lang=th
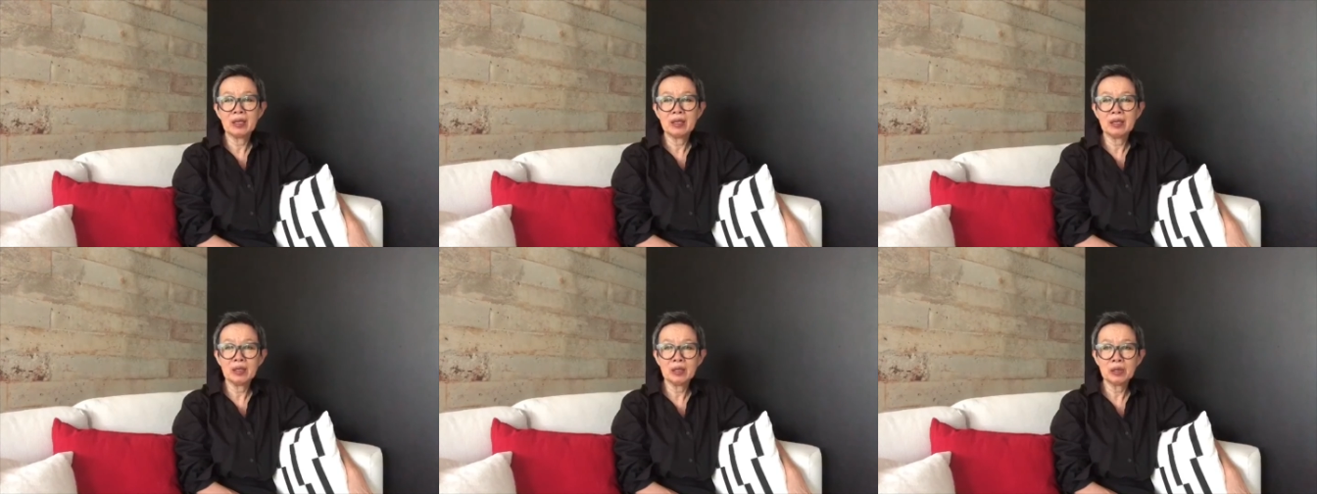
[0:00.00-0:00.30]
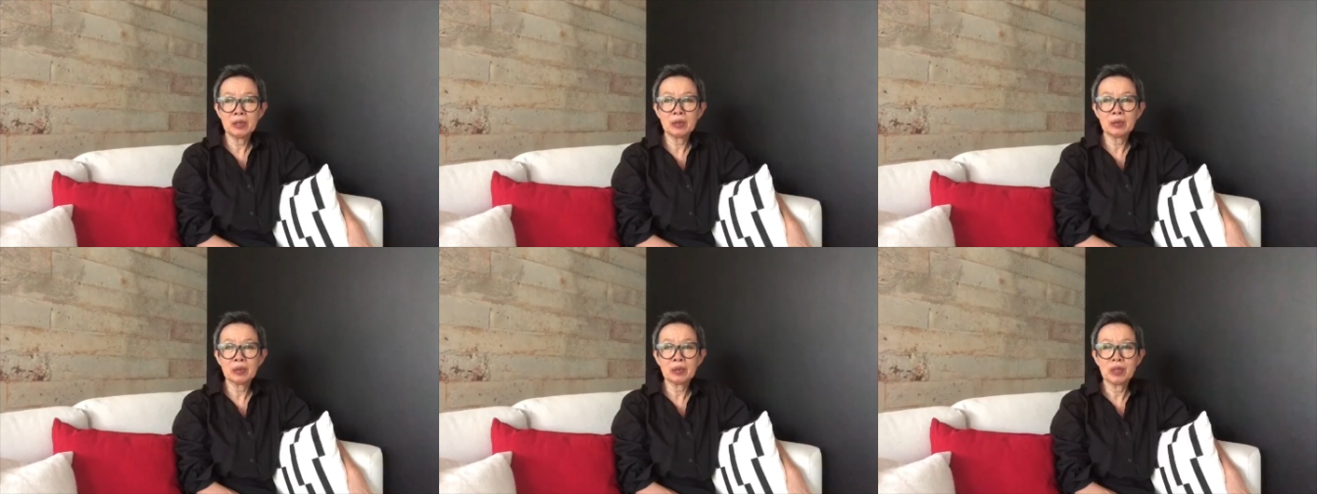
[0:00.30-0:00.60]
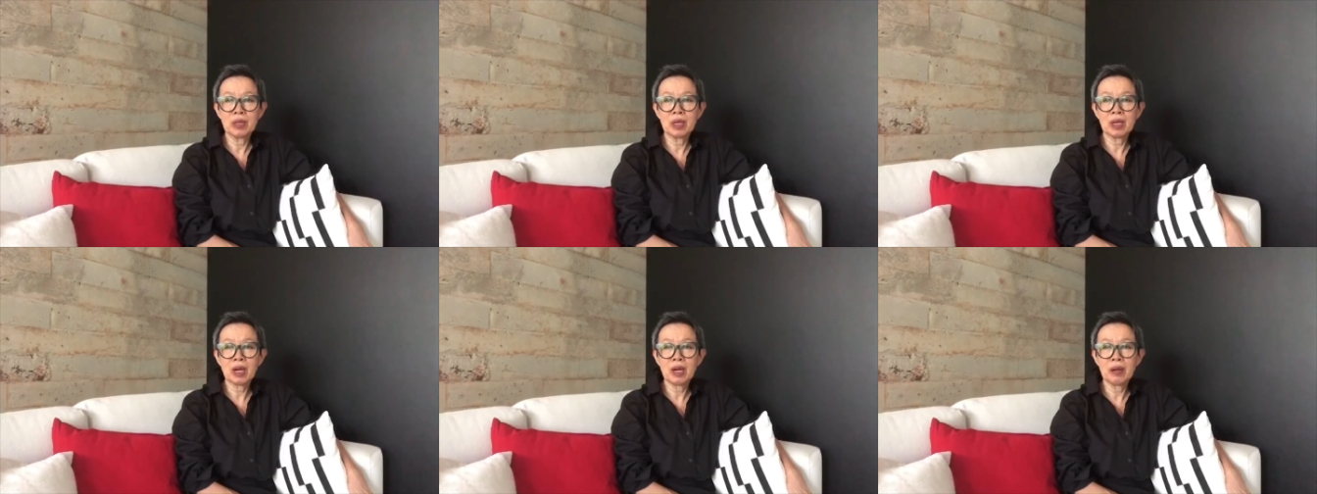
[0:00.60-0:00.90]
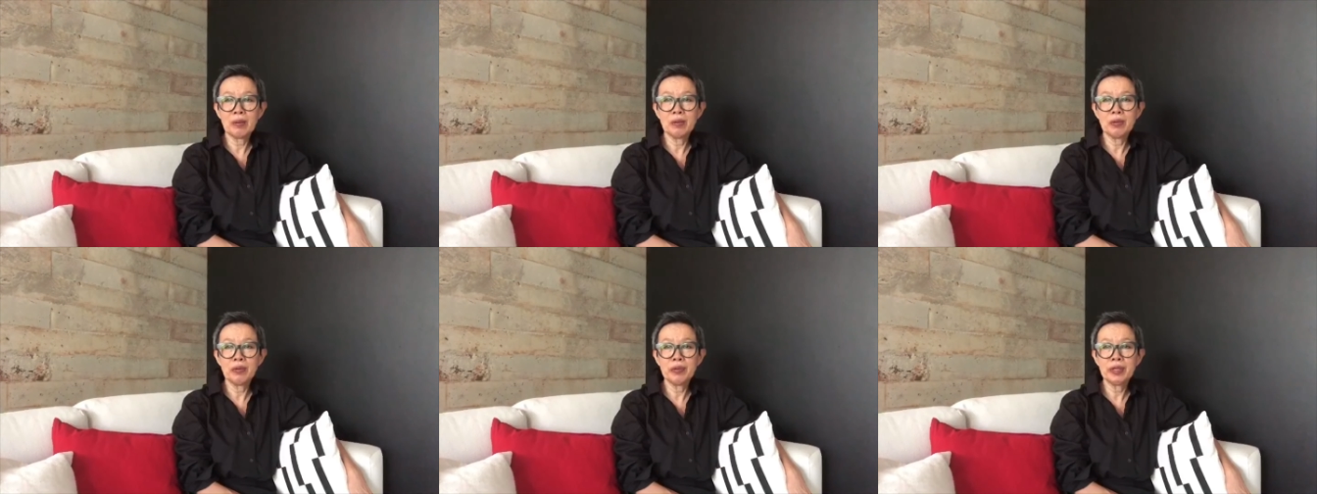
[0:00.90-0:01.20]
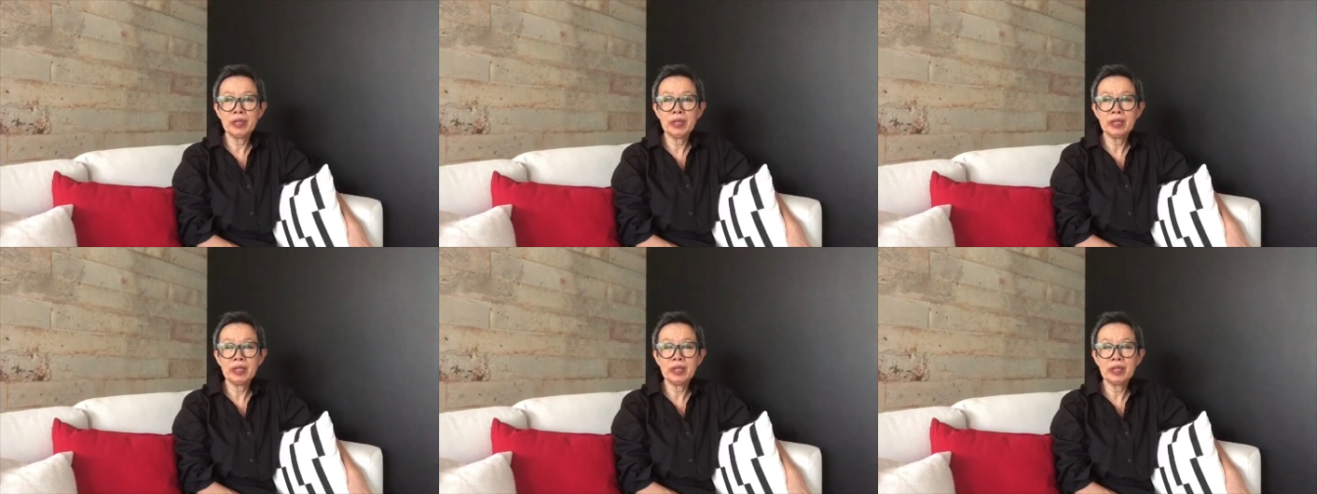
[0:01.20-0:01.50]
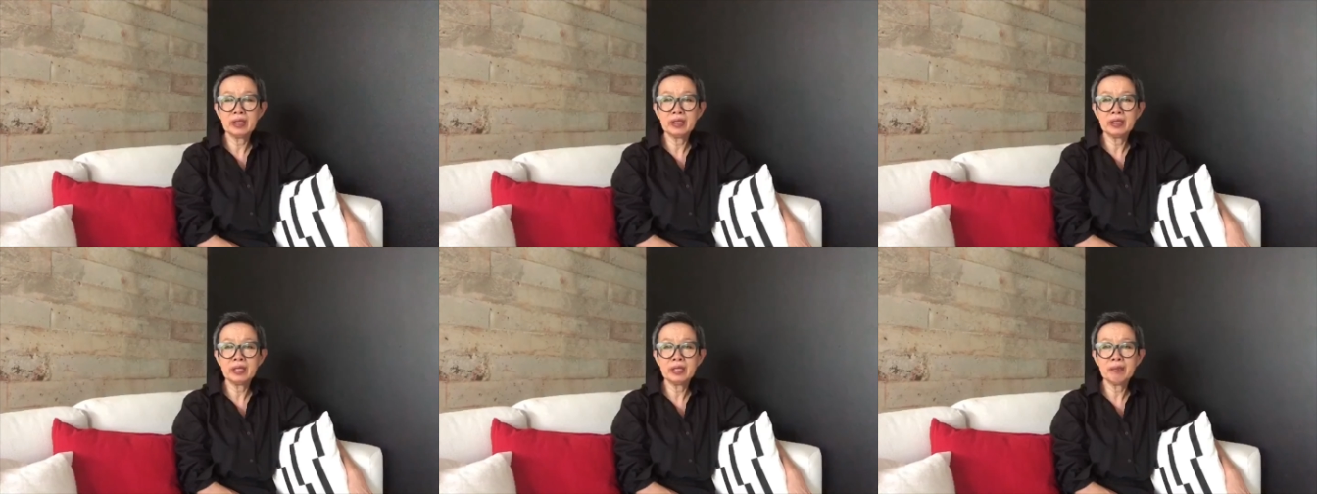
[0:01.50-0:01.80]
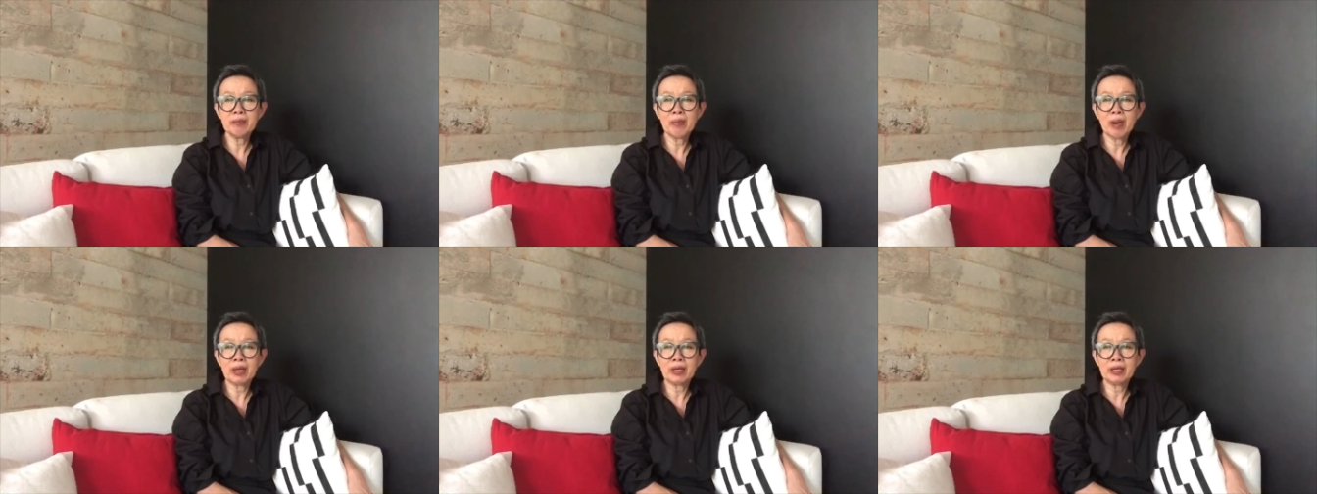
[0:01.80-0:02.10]
ที่สุดนะคะ มีวิธีคิดที่
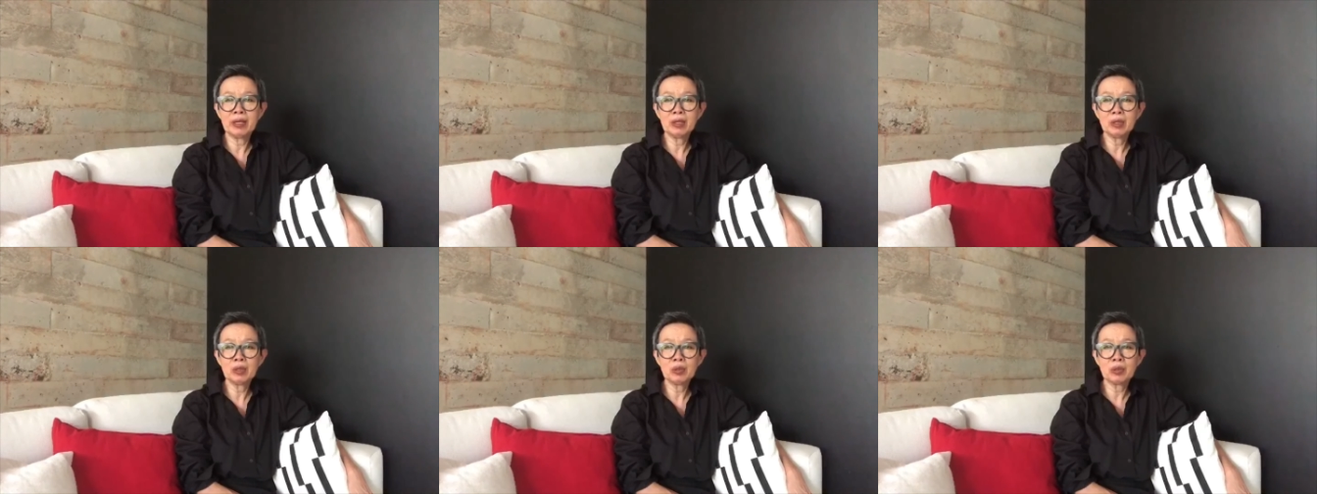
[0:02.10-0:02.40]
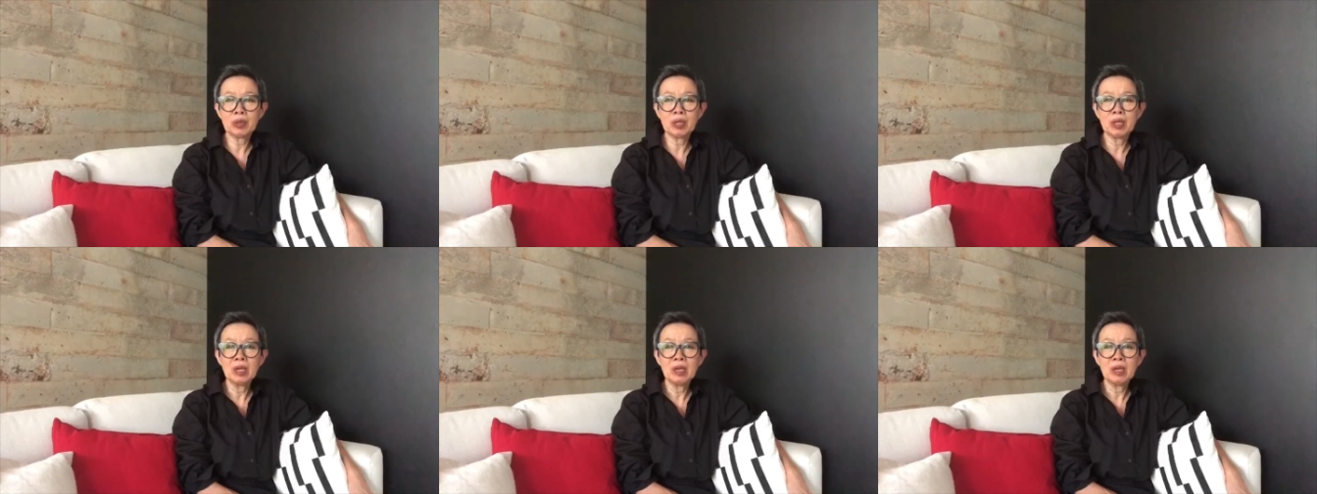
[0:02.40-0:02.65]
ใหม่ที่สุด